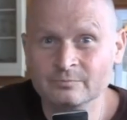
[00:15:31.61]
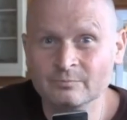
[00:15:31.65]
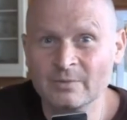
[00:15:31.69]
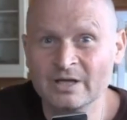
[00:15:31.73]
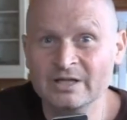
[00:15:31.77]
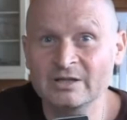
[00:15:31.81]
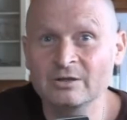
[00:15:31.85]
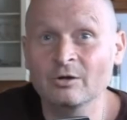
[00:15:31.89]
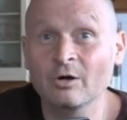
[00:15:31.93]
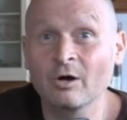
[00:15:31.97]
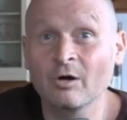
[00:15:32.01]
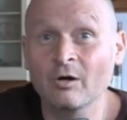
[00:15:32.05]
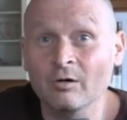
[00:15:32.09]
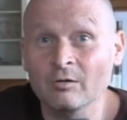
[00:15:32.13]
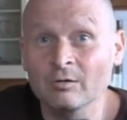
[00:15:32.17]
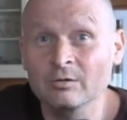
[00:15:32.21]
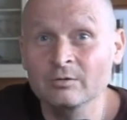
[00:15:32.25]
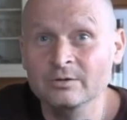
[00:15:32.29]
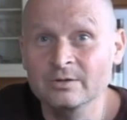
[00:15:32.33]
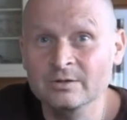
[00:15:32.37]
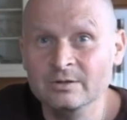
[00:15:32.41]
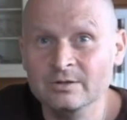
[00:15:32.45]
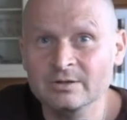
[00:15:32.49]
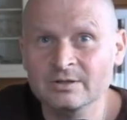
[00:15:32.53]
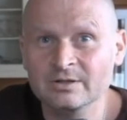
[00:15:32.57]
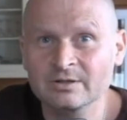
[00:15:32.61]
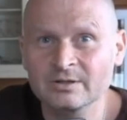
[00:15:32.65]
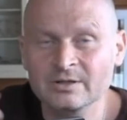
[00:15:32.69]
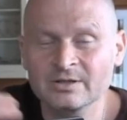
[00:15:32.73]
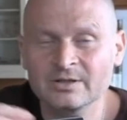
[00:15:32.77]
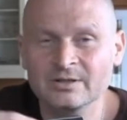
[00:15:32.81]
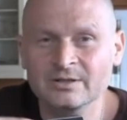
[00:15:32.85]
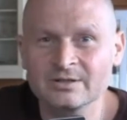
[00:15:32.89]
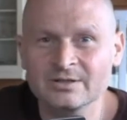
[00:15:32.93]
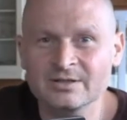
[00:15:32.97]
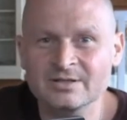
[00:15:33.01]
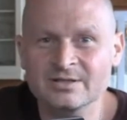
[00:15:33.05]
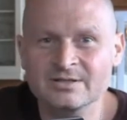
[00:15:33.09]
Maintenant,
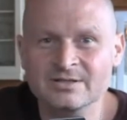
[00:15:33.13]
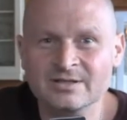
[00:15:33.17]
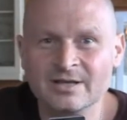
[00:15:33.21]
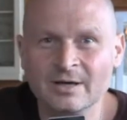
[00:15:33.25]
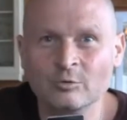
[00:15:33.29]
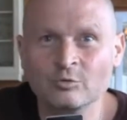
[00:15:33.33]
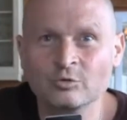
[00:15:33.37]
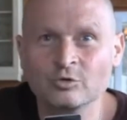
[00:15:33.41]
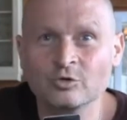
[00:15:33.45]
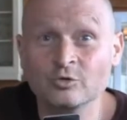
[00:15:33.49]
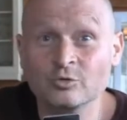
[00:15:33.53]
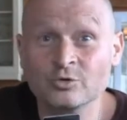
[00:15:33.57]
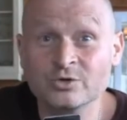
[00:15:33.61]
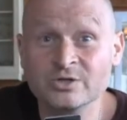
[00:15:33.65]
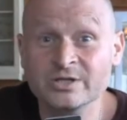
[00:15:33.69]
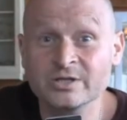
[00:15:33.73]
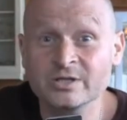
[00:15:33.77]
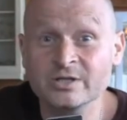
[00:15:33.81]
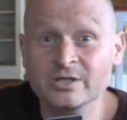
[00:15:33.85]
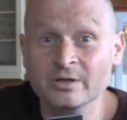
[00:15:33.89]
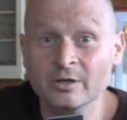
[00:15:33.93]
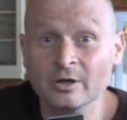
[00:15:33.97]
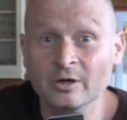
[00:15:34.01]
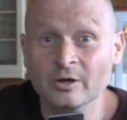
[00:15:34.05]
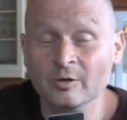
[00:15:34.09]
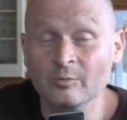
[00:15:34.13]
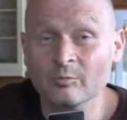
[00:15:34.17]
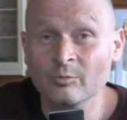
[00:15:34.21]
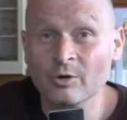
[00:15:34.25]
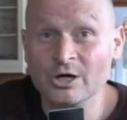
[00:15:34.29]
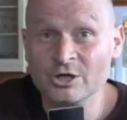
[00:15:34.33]
ça coûte aussi euh,